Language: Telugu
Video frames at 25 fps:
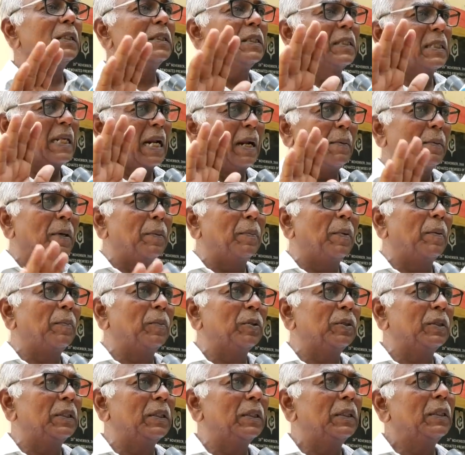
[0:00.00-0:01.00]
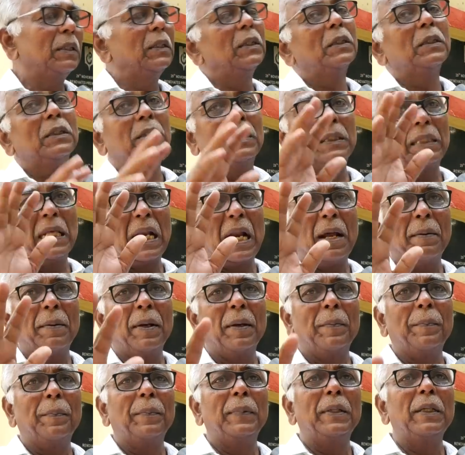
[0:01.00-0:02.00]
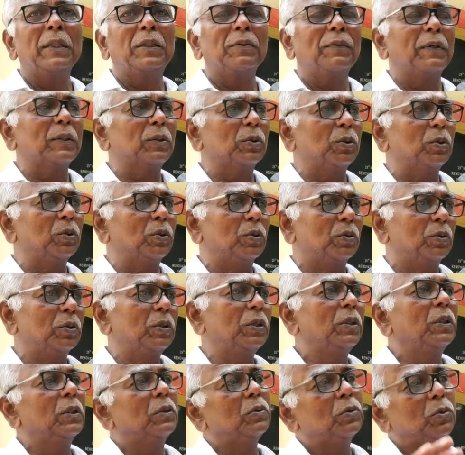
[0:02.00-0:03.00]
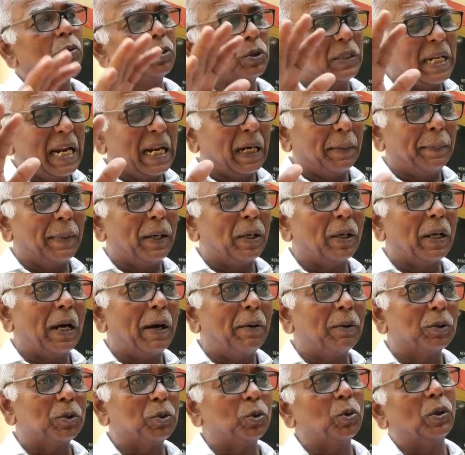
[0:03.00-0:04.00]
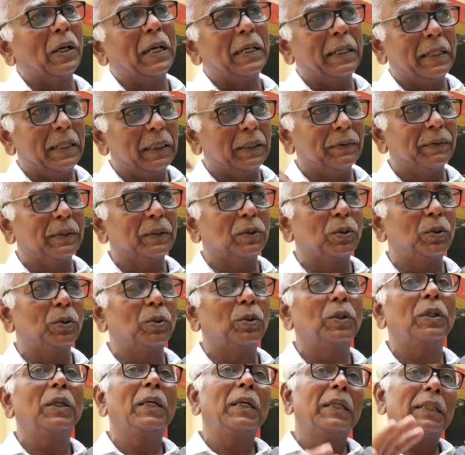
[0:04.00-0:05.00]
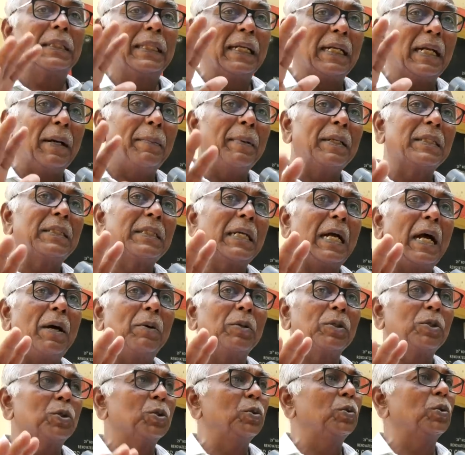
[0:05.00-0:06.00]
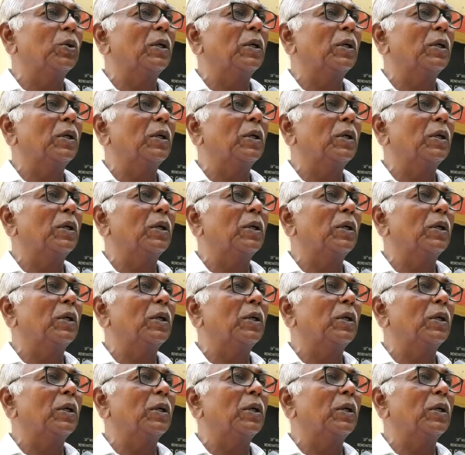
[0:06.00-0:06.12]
సిద్ధరామయ్య బొమ్మ ఉంది సిద్ధరామయ్య నీతివంతుడు ఉద్రేకపడు కావచ్చు కానీ నీతివంతుడు తిక్క మనిషి కావచ్చు